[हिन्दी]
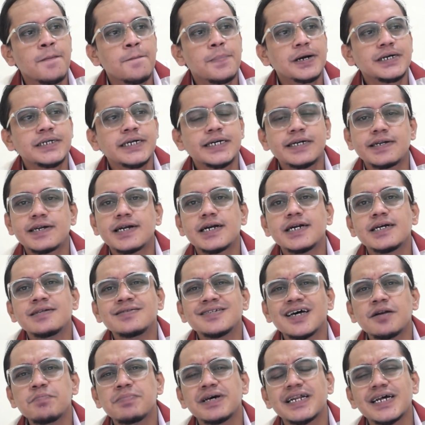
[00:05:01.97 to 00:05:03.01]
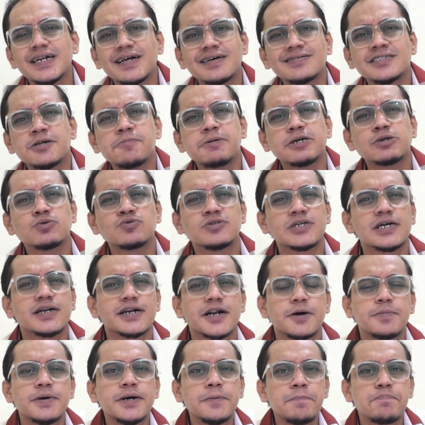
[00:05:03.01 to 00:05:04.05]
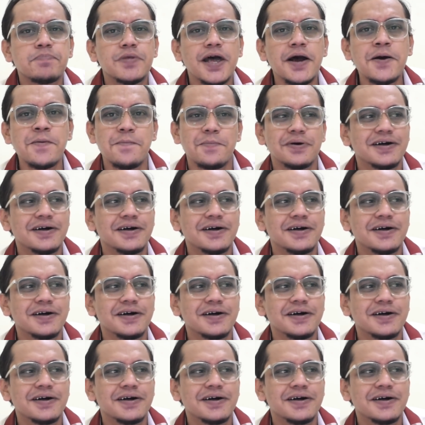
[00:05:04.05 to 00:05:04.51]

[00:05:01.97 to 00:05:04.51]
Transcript: बट ये ट्रिगर्ड इंसान मेरे रास्ते पे क्यों चल रहा है